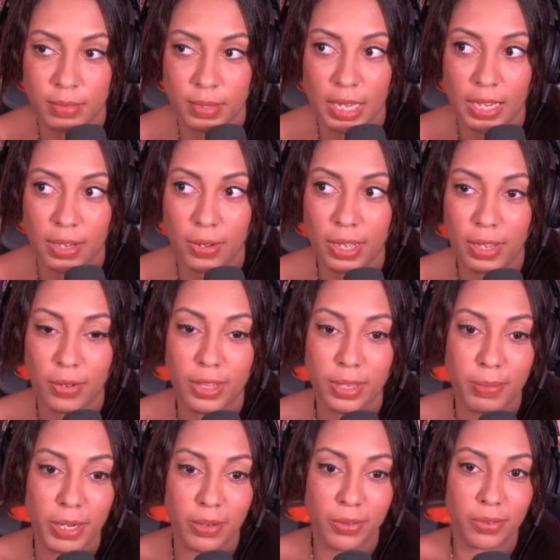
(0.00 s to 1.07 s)
Ouais, elle connaît
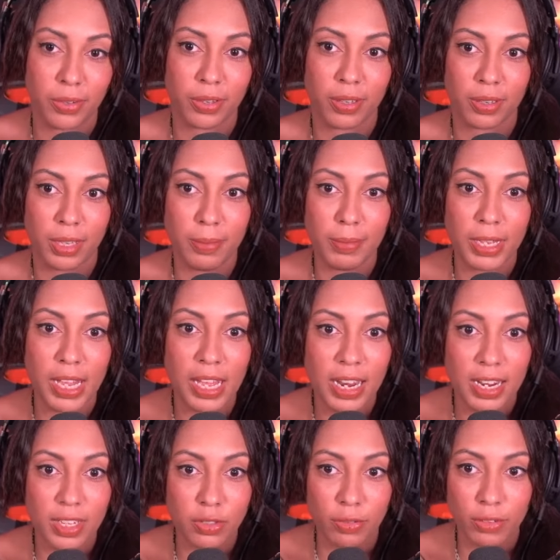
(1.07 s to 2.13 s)
bien le truc. Et eh, mais elle,
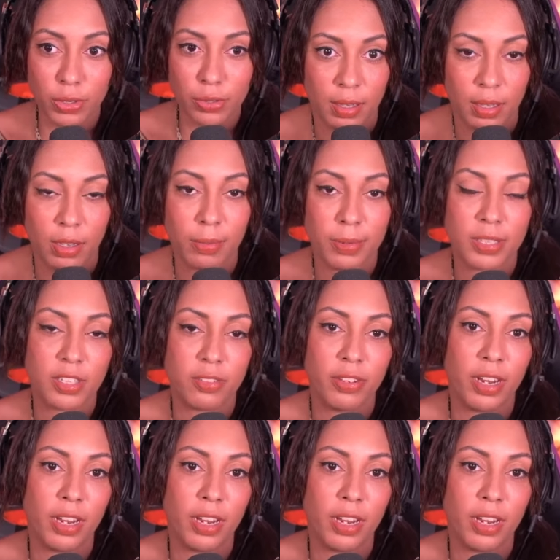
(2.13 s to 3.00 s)
a survécu Comment ça se fait, elle a un